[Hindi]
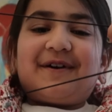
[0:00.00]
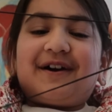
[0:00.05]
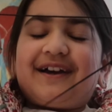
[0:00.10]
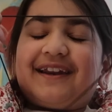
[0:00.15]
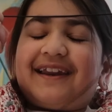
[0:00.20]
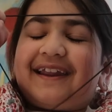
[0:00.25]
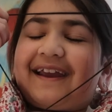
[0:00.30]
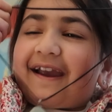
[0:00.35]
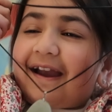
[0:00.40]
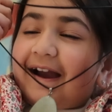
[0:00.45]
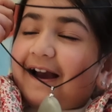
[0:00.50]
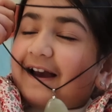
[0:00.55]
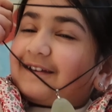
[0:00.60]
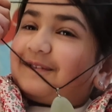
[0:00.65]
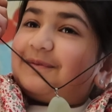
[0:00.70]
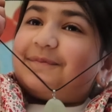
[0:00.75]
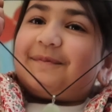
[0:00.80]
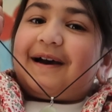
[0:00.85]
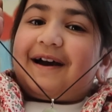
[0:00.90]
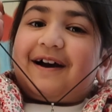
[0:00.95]
मॉर्निंग
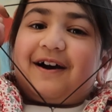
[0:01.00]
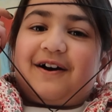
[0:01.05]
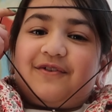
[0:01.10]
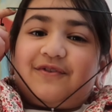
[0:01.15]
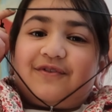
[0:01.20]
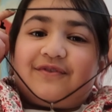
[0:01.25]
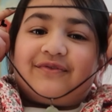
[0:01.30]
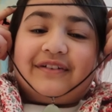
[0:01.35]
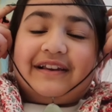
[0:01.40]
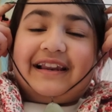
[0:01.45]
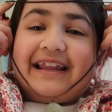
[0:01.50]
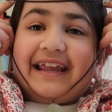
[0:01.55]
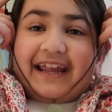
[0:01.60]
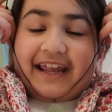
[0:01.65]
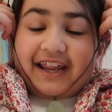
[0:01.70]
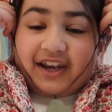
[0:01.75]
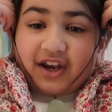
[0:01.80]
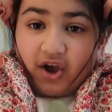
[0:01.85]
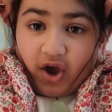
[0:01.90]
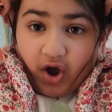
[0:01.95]
गाइस मैं
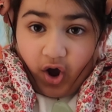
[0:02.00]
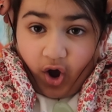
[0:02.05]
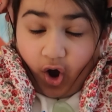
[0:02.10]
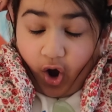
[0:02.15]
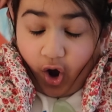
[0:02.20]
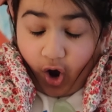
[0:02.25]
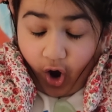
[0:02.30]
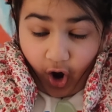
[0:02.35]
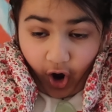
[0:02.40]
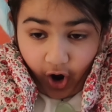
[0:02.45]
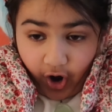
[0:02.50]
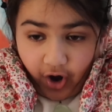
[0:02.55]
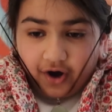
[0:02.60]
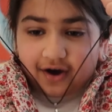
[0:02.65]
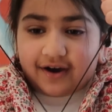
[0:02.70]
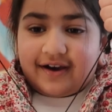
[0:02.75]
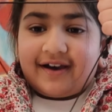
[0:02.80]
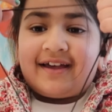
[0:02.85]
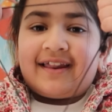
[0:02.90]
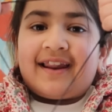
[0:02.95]
हूं
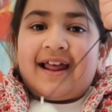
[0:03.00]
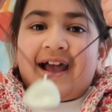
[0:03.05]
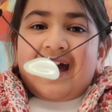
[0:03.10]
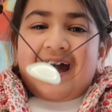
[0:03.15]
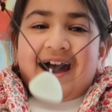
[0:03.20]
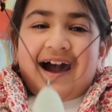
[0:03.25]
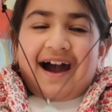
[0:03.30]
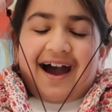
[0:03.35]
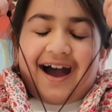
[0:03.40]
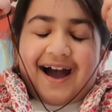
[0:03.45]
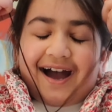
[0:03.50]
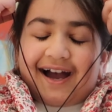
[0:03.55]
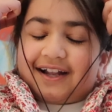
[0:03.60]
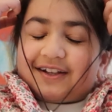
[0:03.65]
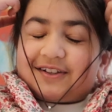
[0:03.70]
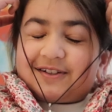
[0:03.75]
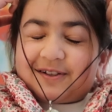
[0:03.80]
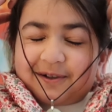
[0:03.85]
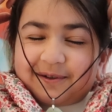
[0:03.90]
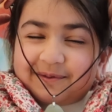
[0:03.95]
और
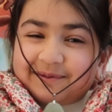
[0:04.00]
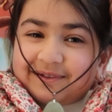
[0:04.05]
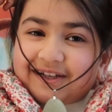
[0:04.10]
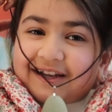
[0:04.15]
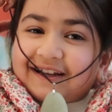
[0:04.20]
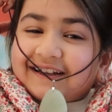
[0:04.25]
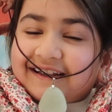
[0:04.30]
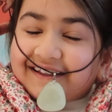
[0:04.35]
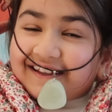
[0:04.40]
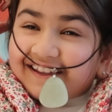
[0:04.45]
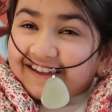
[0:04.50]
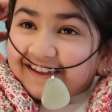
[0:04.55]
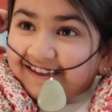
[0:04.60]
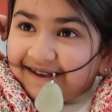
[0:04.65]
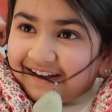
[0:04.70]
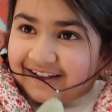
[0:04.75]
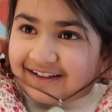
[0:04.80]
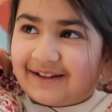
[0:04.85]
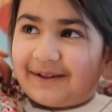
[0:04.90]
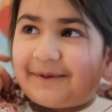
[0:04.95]
आज हम जाएंगे
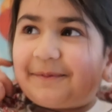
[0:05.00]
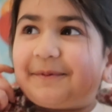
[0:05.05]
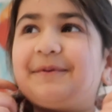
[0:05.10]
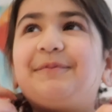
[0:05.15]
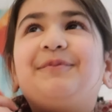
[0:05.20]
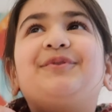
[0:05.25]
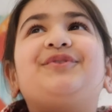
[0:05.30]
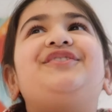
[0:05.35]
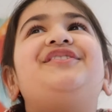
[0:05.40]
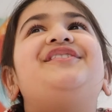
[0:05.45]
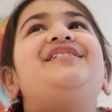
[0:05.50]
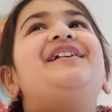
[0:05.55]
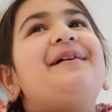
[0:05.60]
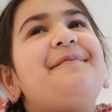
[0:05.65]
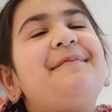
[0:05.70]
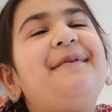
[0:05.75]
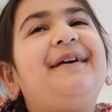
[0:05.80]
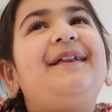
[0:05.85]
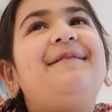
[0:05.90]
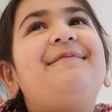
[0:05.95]
किधर मुझे
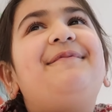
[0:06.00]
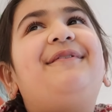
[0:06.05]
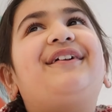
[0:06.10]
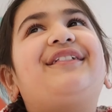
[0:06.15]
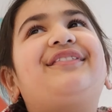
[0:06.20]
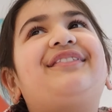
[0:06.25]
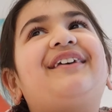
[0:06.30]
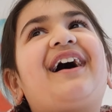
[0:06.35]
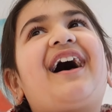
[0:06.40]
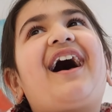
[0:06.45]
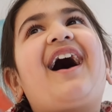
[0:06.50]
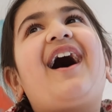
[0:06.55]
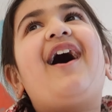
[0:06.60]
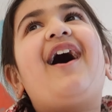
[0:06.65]
ये भी नहीं पता